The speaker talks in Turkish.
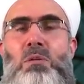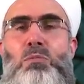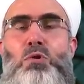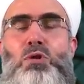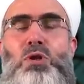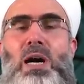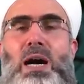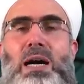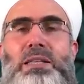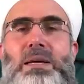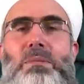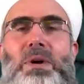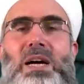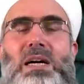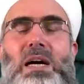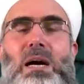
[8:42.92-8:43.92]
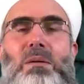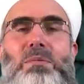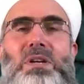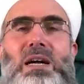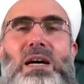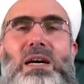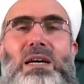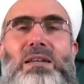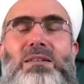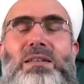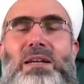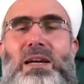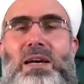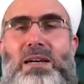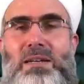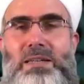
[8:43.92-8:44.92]
Müşahade makamına
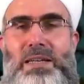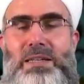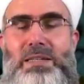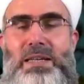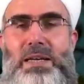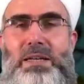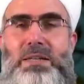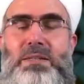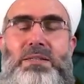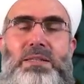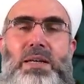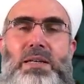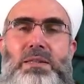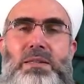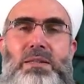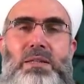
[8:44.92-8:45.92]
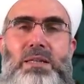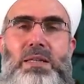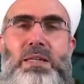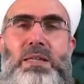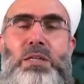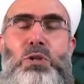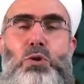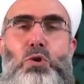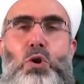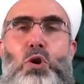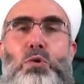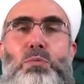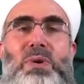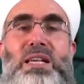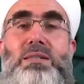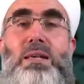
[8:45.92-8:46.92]
terakki eder insan.
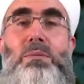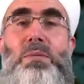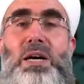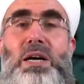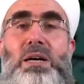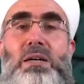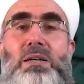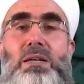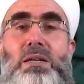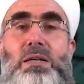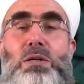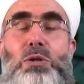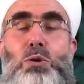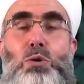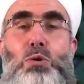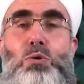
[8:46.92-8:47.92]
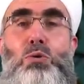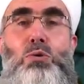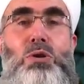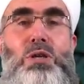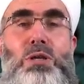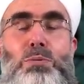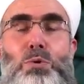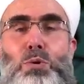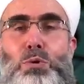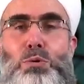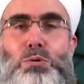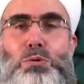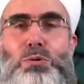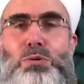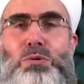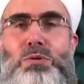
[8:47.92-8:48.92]
Görmez ama görür gibi
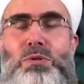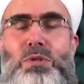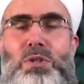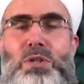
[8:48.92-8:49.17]
olur.